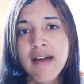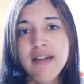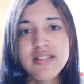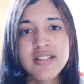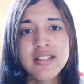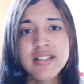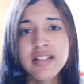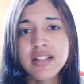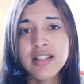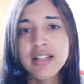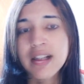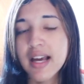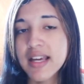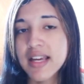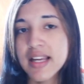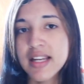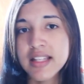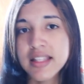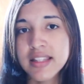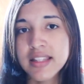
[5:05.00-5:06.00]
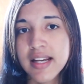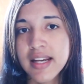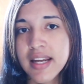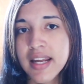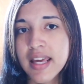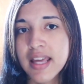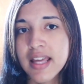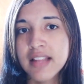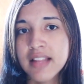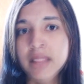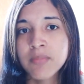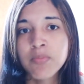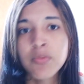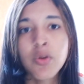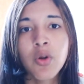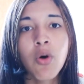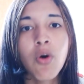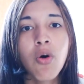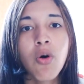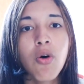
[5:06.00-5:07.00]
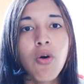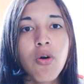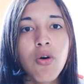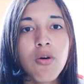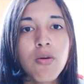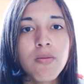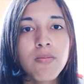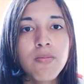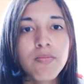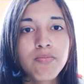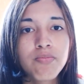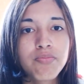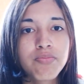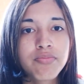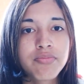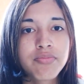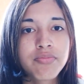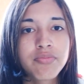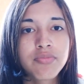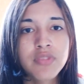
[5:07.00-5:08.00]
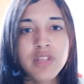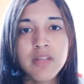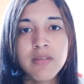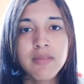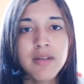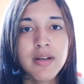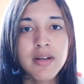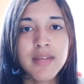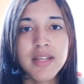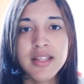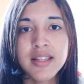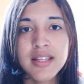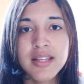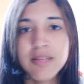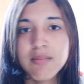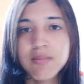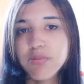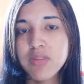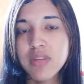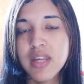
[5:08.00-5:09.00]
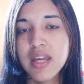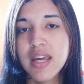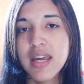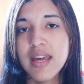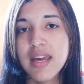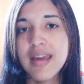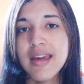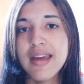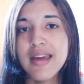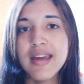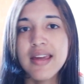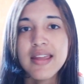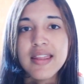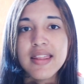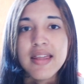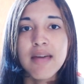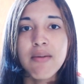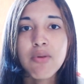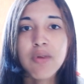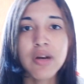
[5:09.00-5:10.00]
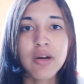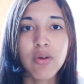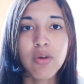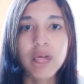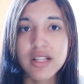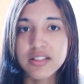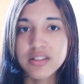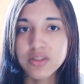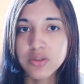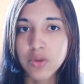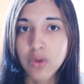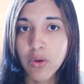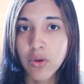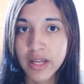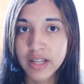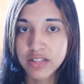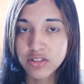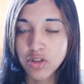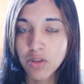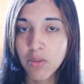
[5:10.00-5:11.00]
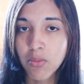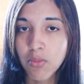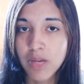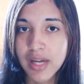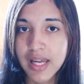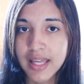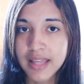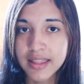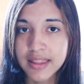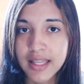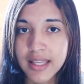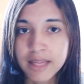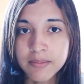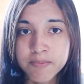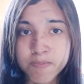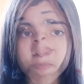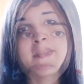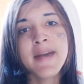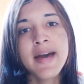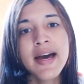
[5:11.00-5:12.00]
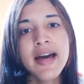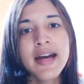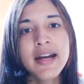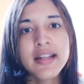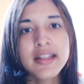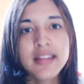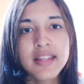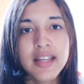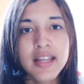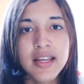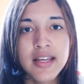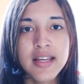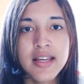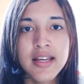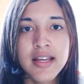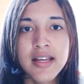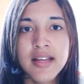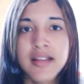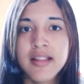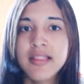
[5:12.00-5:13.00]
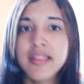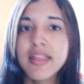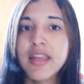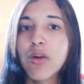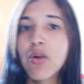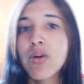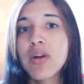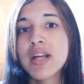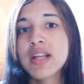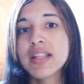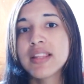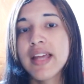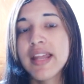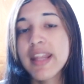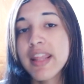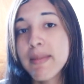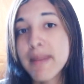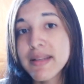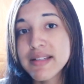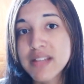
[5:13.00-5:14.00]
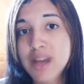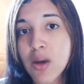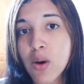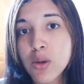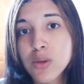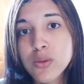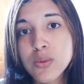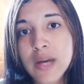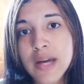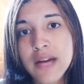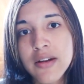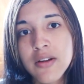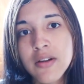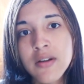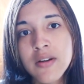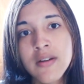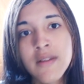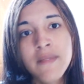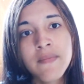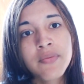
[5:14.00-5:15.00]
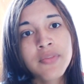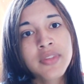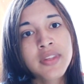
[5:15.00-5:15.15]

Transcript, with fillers: a veces se te cae el internet o simplemente te daba una conexión muy lenta. Aparte de conectar demasiados usuarios,